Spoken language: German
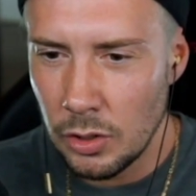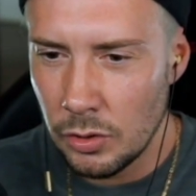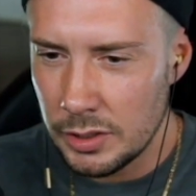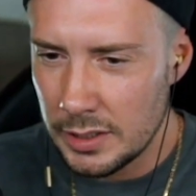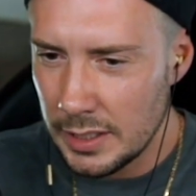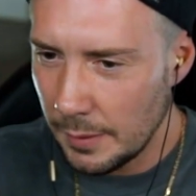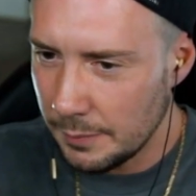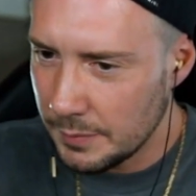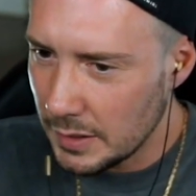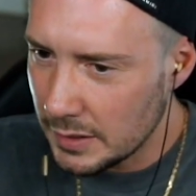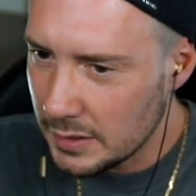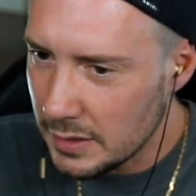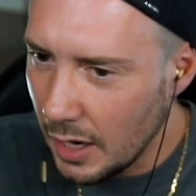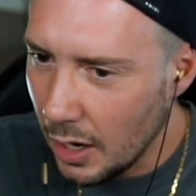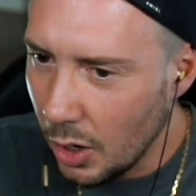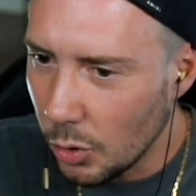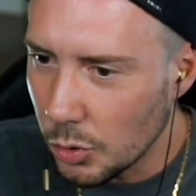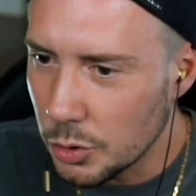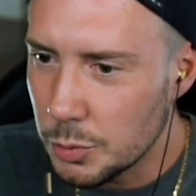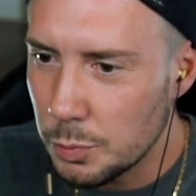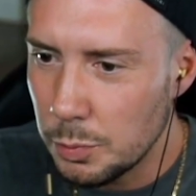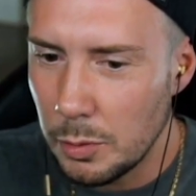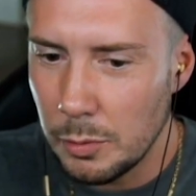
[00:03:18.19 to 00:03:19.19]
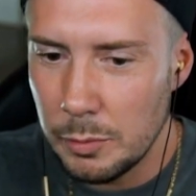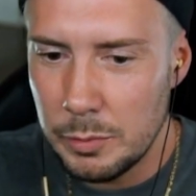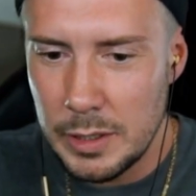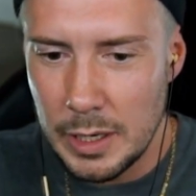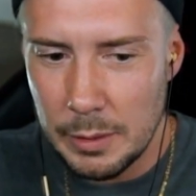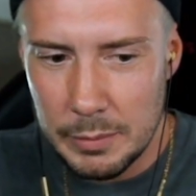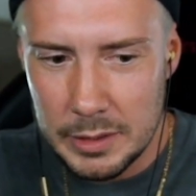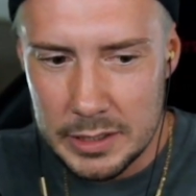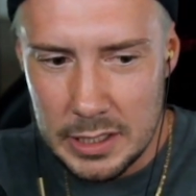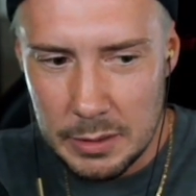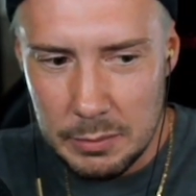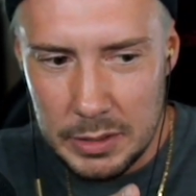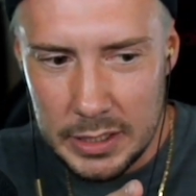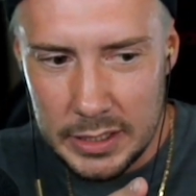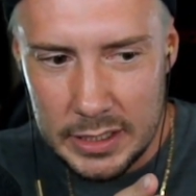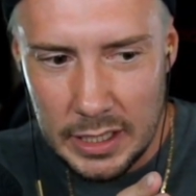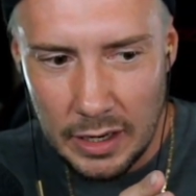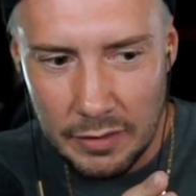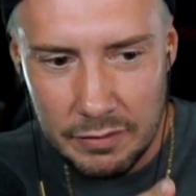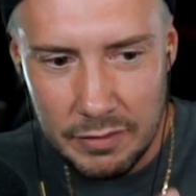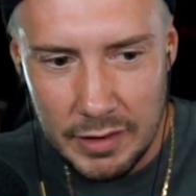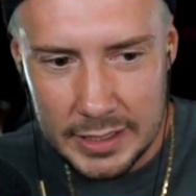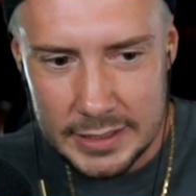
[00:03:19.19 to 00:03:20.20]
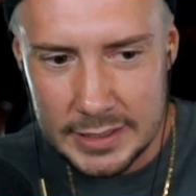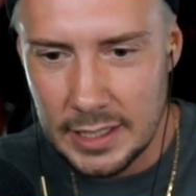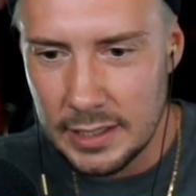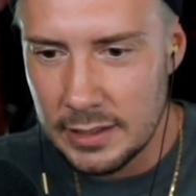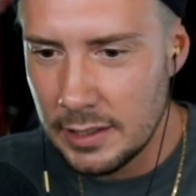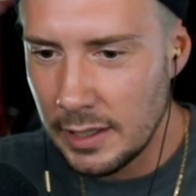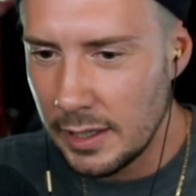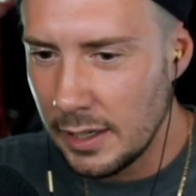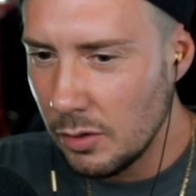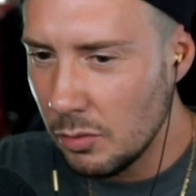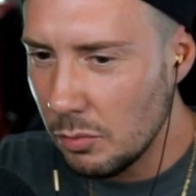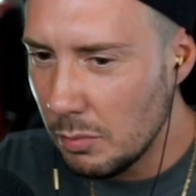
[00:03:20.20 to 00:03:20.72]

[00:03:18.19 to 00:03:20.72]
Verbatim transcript: und ich habe das ausprobiert mit dem Liter Wasser trinken